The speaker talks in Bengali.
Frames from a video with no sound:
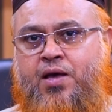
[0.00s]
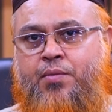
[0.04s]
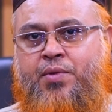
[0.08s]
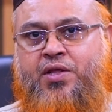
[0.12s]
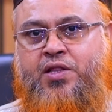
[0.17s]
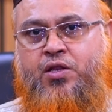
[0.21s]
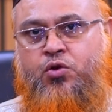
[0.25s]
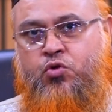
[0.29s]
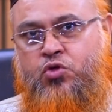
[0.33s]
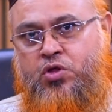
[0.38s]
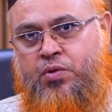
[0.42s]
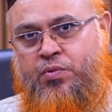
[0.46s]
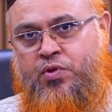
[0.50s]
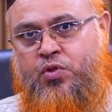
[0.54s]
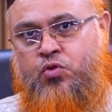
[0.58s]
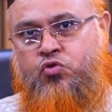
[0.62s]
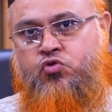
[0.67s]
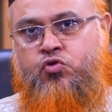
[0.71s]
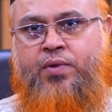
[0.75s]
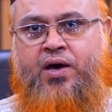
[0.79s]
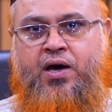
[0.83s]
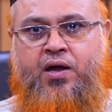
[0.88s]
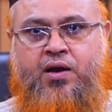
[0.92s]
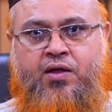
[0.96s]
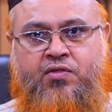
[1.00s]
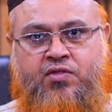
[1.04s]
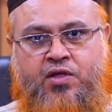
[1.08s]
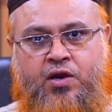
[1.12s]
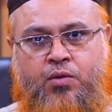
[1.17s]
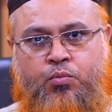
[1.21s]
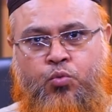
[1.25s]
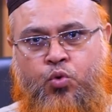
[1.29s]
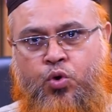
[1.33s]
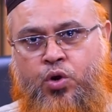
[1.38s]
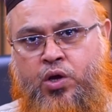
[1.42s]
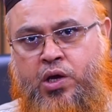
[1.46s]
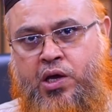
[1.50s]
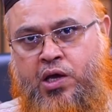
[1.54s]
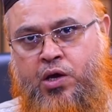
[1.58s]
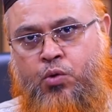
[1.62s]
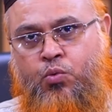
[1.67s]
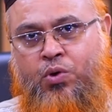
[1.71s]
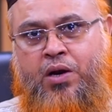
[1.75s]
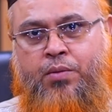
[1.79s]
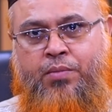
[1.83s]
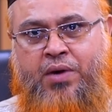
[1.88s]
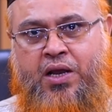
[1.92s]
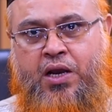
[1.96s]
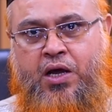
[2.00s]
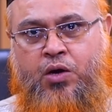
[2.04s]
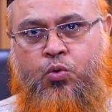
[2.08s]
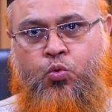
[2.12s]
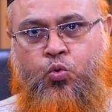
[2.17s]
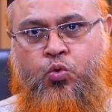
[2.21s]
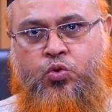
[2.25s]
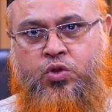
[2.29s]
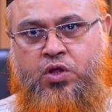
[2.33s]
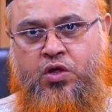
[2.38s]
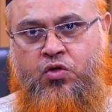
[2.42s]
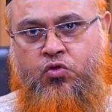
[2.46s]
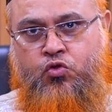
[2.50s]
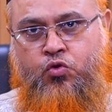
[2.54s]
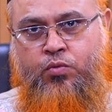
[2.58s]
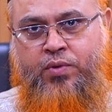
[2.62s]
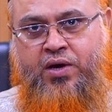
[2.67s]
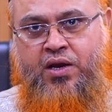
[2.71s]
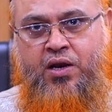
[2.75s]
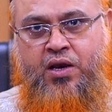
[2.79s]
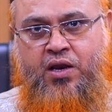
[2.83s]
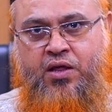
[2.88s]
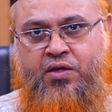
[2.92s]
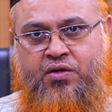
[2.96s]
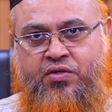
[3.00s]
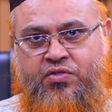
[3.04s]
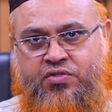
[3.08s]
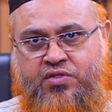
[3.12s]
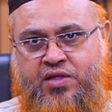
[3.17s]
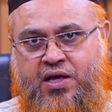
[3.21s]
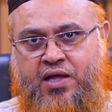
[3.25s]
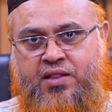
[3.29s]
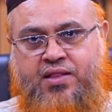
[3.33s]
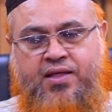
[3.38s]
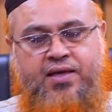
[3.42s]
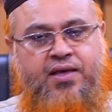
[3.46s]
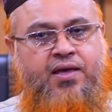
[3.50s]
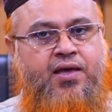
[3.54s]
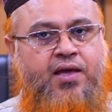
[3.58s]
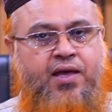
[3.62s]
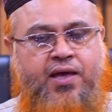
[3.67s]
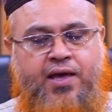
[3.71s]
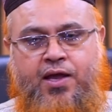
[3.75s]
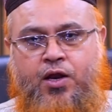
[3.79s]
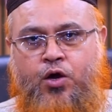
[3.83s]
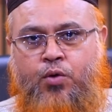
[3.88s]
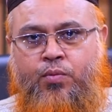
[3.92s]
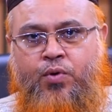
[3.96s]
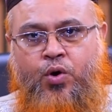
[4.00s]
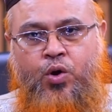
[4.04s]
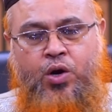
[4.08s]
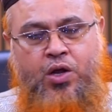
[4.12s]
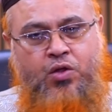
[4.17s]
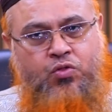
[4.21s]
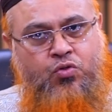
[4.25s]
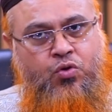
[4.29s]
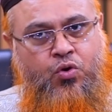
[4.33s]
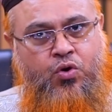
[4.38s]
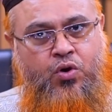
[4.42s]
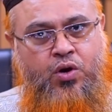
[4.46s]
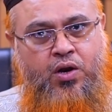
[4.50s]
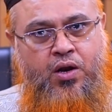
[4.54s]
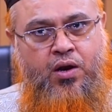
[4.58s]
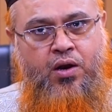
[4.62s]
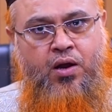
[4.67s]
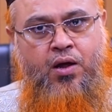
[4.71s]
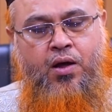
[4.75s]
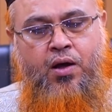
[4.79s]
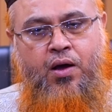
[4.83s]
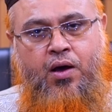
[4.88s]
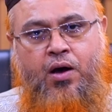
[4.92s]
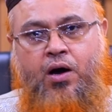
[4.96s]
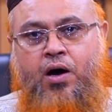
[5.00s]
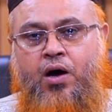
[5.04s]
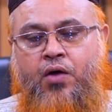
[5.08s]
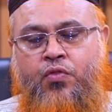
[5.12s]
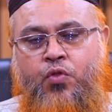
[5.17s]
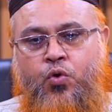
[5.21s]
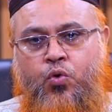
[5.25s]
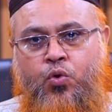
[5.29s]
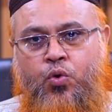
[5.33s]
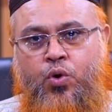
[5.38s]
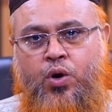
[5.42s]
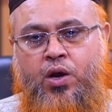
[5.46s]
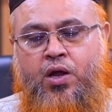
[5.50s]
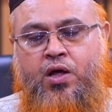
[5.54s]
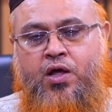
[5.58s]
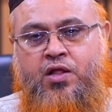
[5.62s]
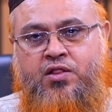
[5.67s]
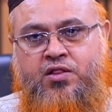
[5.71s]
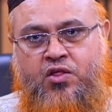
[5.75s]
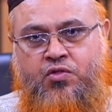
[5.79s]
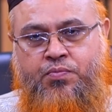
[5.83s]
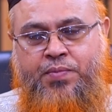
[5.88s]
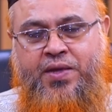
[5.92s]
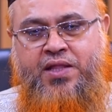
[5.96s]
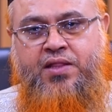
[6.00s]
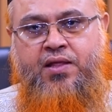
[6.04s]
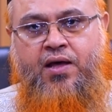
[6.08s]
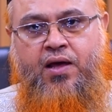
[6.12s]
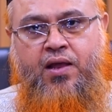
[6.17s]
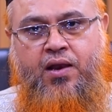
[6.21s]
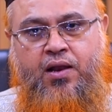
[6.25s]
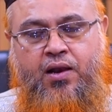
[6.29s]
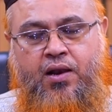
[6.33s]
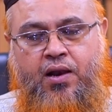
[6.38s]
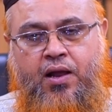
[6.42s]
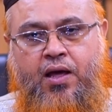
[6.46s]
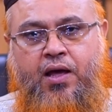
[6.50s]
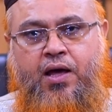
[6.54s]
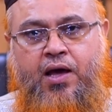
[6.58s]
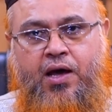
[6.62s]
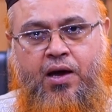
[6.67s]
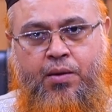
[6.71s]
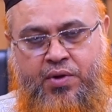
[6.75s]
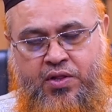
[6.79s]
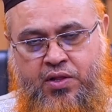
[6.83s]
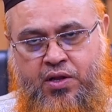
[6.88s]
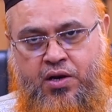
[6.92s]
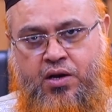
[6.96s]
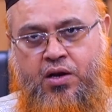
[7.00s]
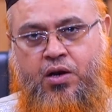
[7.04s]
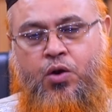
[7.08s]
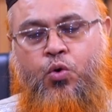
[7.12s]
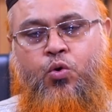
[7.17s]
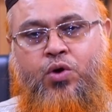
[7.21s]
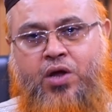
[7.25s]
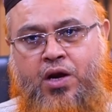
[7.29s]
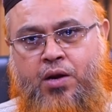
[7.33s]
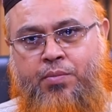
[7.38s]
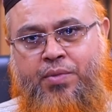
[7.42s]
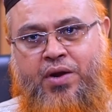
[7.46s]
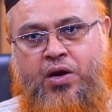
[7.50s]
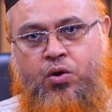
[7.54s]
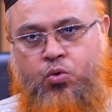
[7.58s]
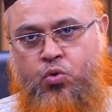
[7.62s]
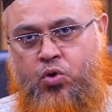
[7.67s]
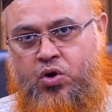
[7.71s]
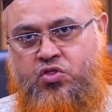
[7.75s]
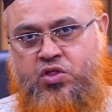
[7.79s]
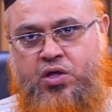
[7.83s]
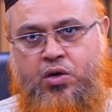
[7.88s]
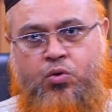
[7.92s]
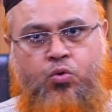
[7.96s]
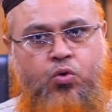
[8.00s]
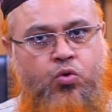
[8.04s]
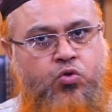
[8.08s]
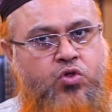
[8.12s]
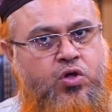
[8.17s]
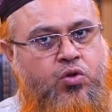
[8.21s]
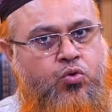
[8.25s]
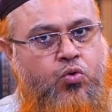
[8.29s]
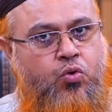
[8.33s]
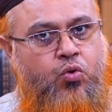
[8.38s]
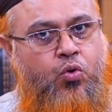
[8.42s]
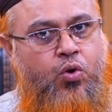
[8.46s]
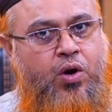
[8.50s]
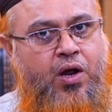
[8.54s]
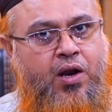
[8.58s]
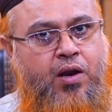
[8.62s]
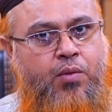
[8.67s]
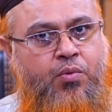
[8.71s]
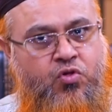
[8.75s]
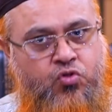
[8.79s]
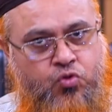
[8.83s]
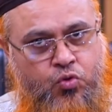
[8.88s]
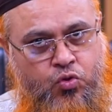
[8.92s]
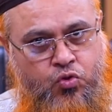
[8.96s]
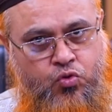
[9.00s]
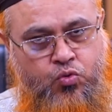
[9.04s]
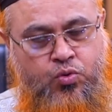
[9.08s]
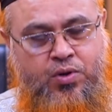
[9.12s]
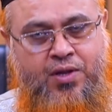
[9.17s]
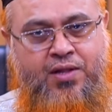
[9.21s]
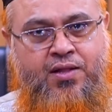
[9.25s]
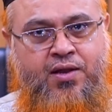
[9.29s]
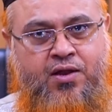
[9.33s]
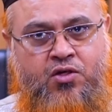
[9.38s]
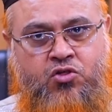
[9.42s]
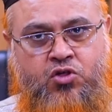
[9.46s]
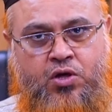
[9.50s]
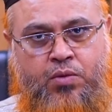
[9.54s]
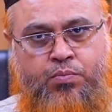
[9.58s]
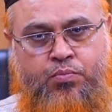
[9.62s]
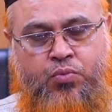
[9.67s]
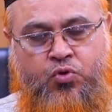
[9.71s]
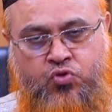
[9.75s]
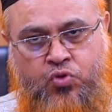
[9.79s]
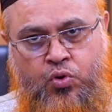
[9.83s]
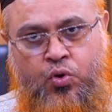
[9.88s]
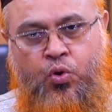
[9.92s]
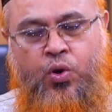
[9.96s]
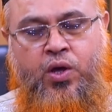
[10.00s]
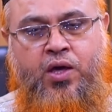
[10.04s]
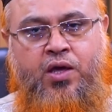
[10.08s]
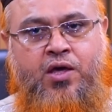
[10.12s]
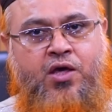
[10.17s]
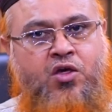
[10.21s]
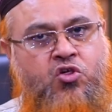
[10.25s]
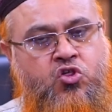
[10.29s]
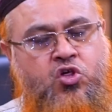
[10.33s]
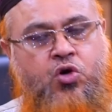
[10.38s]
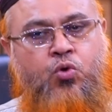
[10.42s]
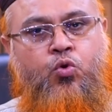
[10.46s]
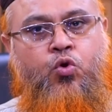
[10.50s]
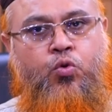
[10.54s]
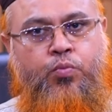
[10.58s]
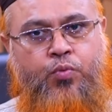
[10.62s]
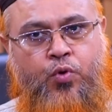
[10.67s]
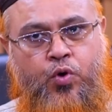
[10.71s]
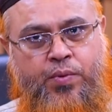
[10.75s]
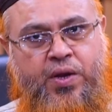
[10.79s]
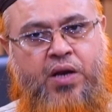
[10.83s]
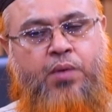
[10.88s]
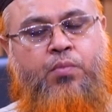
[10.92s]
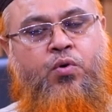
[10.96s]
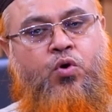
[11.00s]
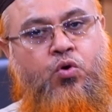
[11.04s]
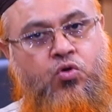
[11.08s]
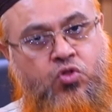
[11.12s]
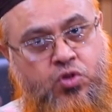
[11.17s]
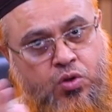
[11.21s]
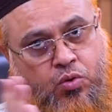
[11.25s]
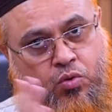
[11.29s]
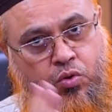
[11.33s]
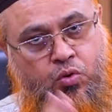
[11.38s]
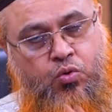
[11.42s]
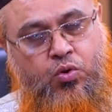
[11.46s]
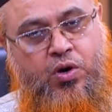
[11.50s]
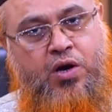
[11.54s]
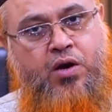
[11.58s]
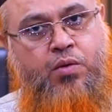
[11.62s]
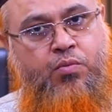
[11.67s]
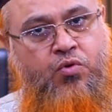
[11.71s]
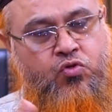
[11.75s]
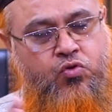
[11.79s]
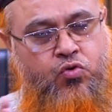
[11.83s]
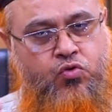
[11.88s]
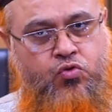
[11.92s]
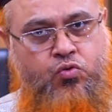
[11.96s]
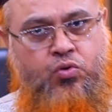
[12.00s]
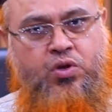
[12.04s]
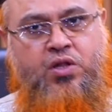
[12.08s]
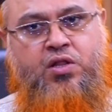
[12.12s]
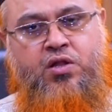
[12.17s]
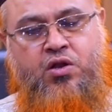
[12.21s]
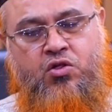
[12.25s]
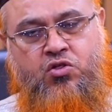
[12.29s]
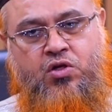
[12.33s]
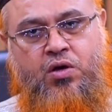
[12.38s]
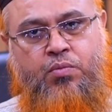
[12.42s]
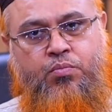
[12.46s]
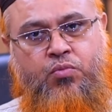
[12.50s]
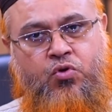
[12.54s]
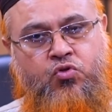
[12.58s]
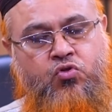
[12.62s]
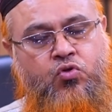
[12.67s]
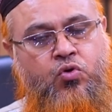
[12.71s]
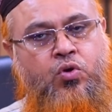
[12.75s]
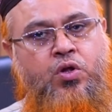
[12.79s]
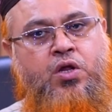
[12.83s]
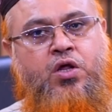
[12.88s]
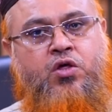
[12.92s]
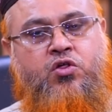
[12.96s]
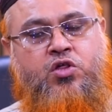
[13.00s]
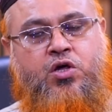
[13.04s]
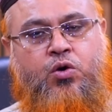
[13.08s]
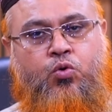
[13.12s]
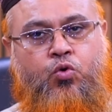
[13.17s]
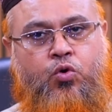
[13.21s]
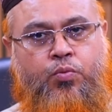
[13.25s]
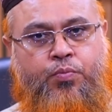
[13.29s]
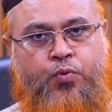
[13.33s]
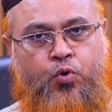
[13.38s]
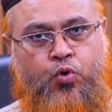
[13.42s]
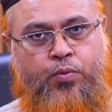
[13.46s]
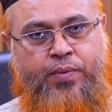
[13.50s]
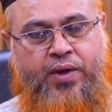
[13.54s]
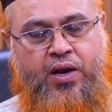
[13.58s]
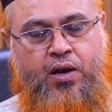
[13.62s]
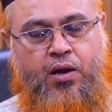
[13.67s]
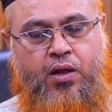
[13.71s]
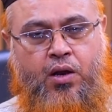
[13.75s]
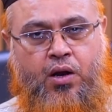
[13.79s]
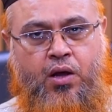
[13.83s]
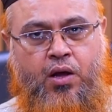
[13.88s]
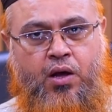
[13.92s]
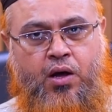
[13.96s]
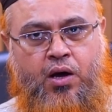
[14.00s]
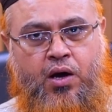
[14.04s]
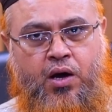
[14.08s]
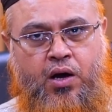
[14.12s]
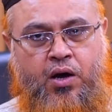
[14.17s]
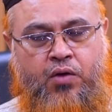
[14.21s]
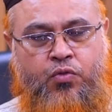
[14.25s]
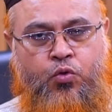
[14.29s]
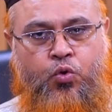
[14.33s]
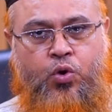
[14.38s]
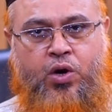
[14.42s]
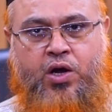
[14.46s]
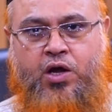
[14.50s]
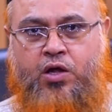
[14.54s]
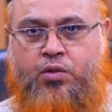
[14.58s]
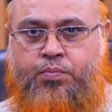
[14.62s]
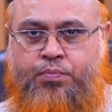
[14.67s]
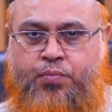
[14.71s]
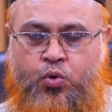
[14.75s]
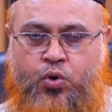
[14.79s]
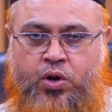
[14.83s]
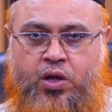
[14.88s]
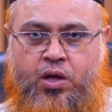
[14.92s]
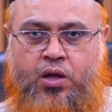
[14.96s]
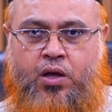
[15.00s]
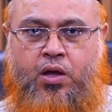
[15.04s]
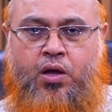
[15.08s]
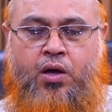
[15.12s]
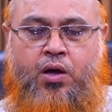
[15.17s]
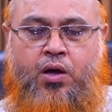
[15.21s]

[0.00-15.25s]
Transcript: সাবেত নয় যেমন সুবহানাজিল মুলকি ওয়াল মালাকুতি সুবহান আলী ইজাতি এরকম অনেক ধরনের ধরুন তাজবি তাহলিল আমাদের লোকেরা বের করেছে এগুলো যেহেতু কোরআন এবং সই সুন্না দ্বারা সাব্যস্ত নয় সেগুলো পড়বেন বরং যেগুলো কোরআন এবং সই সোনা দ্বারা সাব্যস্ত সেগুলো পড়বেন দুরাকাত পড়ে